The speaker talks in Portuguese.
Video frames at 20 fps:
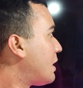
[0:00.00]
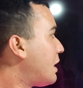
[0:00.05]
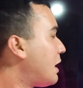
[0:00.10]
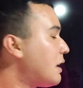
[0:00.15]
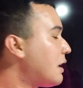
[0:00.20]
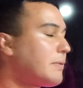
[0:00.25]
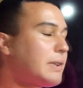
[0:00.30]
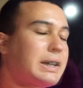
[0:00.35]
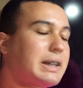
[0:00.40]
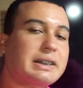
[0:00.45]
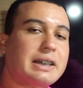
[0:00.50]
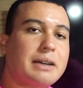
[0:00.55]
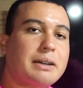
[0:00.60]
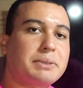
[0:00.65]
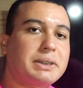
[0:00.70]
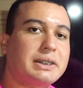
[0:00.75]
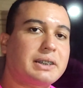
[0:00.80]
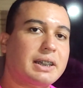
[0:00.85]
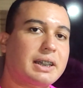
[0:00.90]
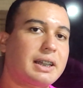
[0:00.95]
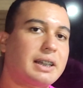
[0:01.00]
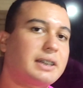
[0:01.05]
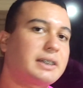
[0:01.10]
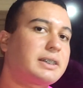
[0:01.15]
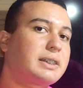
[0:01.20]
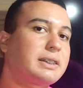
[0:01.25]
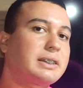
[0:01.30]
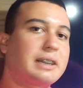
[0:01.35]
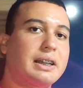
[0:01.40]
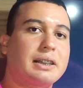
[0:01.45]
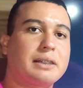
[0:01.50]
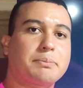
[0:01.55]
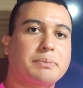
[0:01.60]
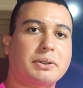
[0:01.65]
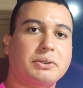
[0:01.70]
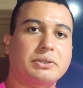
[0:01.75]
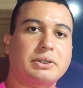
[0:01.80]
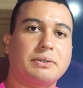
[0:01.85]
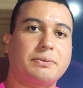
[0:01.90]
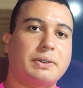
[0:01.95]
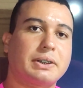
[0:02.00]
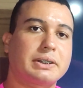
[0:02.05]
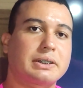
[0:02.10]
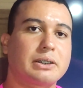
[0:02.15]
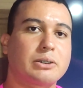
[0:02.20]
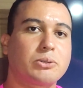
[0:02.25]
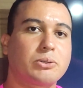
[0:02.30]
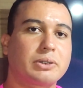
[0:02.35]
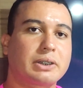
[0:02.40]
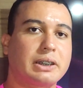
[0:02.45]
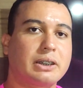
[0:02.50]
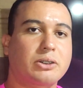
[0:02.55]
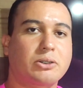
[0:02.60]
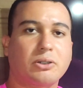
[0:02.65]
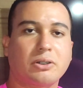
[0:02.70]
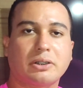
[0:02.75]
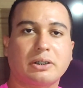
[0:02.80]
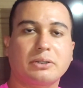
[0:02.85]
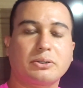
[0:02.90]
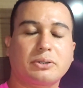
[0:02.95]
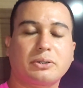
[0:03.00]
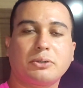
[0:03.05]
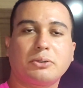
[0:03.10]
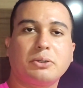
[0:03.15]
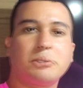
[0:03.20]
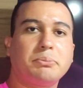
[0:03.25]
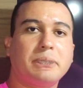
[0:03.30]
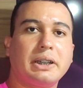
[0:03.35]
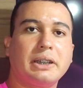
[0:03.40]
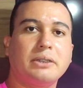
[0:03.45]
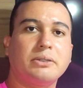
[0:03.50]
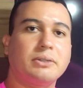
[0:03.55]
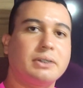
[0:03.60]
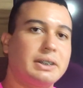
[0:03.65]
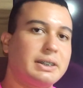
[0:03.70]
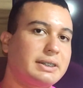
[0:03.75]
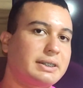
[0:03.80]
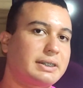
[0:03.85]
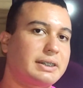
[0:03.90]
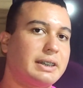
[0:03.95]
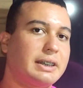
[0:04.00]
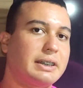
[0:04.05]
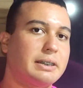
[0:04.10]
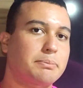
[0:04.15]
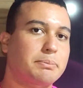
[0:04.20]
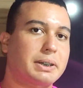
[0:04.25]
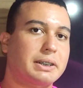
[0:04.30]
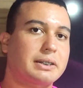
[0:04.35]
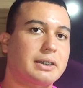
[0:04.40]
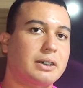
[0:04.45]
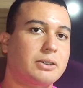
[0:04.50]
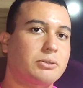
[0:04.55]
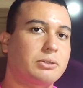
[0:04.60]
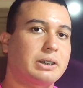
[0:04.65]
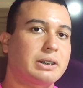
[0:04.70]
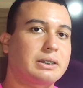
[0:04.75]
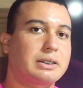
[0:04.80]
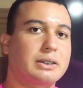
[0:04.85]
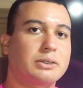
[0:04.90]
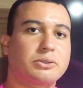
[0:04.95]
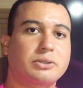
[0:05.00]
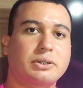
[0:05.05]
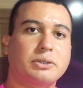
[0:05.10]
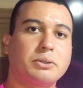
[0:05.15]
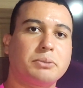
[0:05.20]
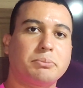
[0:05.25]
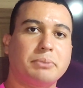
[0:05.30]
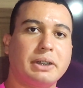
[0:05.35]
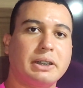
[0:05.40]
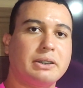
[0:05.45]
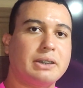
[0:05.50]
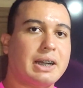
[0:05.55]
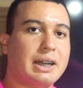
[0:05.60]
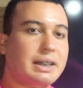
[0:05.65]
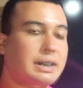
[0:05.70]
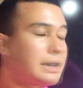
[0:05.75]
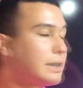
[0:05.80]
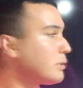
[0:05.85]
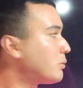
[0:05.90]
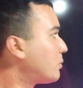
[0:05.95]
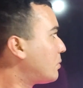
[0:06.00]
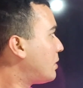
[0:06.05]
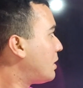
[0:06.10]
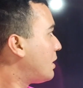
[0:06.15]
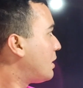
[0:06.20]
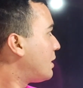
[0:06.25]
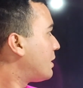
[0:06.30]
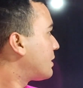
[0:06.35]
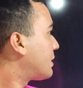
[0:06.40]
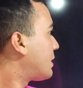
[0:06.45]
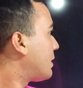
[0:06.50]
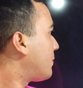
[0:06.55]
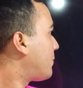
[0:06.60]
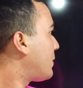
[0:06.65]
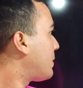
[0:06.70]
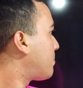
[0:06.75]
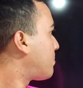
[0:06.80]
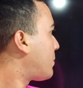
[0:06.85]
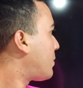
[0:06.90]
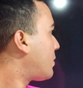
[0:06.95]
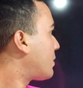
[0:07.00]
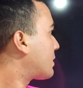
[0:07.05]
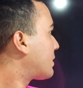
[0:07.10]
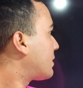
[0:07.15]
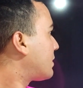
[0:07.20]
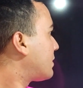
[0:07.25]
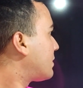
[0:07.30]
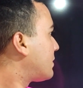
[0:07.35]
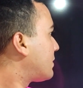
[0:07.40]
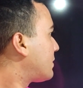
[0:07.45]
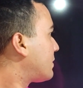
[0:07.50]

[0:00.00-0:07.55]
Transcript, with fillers: Ele vai estar abrindo aquela janela para você fazer login colocando seu e-mail e senha para estar conectando seu e-mail aqui no TV Box.